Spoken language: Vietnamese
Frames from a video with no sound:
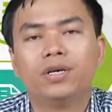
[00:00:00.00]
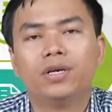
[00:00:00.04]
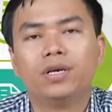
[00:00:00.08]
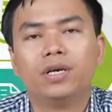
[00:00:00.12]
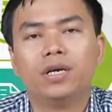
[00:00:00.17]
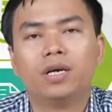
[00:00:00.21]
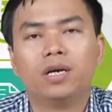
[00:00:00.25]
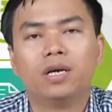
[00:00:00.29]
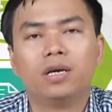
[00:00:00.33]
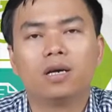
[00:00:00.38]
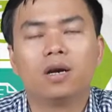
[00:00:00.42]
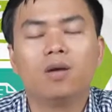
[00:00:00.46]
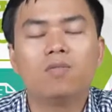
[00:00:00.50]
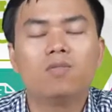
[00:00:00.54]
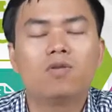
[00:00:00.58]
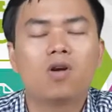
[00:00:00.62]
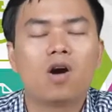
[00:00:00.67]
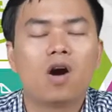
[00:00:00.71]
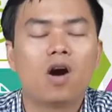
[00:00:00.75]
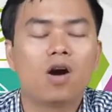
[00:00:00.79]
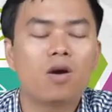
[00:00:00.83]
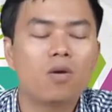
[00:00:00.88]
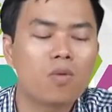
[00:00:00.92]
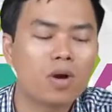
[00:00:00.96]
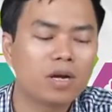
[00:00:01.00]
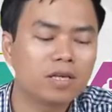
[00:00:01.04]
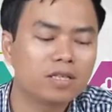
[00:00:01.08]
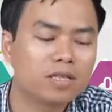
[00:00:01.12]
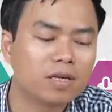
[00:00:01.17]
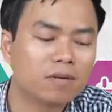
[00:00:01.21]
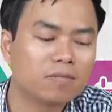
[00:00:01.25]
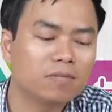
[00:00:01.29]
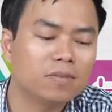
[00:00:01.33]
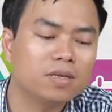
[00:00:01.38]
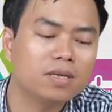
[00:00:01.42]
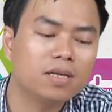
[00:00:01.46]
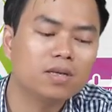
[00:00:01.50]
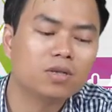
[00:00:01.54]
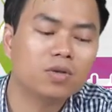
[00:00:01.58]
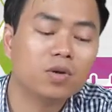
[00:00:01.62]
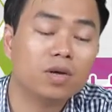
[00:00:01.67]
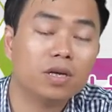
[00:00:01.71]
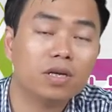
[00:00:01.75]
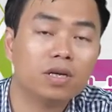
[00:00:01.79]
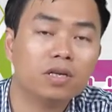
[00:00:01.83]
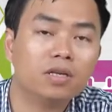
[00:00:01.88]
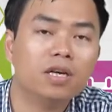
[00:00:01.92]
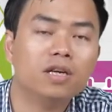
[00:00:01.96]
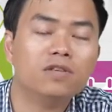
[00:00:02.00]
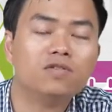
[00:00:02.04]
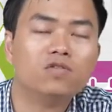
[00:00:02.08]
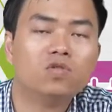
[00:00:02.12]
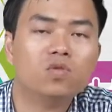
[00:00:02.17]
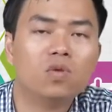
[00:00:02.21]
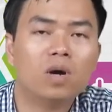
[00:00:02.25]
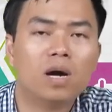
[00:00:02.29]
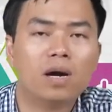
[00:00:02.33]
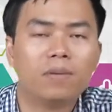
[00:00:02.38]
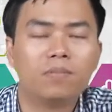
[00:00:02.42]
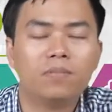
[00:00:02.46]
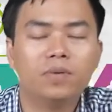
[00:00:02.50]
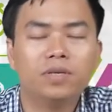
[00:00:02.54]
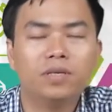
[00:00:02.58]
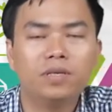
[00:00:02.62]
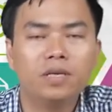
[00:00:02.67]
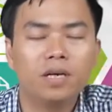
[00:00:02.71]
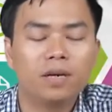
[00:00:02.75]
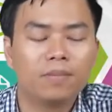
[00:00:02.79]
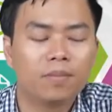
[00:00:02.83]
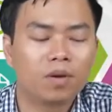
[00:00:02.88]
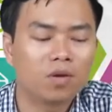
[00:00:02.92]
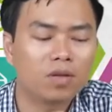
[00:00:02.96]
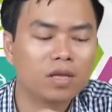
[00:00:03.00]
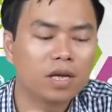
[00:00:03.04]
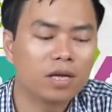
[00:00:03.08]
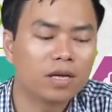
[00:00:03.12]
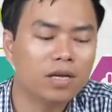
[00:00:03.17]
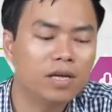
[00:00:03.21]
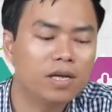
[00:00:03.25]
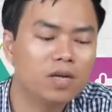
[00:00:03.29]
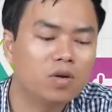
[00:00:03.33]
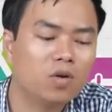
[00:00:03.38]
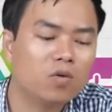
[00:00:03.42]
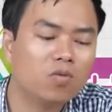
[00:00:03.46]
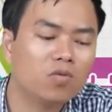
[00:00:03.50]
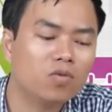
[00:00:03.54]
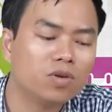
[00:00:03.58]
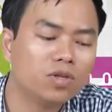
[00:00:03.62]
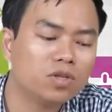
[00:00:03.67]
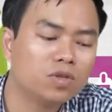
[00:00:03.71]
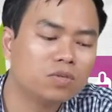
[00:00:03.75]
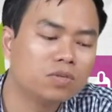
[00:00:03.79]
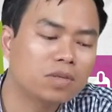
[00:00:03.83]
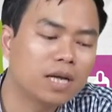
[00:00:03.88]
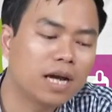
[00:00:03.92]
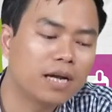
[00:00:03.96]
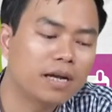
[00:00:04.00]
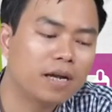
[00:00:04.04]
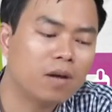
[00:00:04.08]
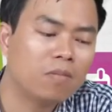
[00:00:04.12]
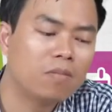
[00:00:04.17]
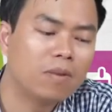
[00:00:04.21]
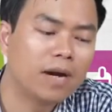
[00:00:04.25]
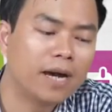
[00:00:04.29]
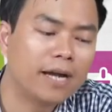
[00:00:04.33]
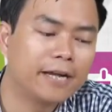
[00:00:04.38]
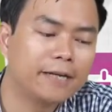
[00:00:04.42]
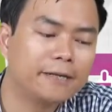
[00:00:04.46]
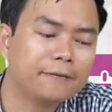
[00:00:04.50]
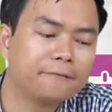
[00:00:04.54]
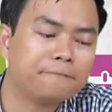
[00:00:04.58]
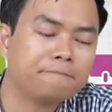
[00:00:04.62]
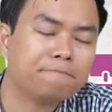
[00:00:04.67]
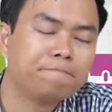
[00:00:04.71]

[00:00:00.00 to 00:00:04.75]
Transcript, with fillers: à, không khó quan trọng nhất là tuyển được người phù hợp những người mà có thể đi cùng với chúng ta đồng hành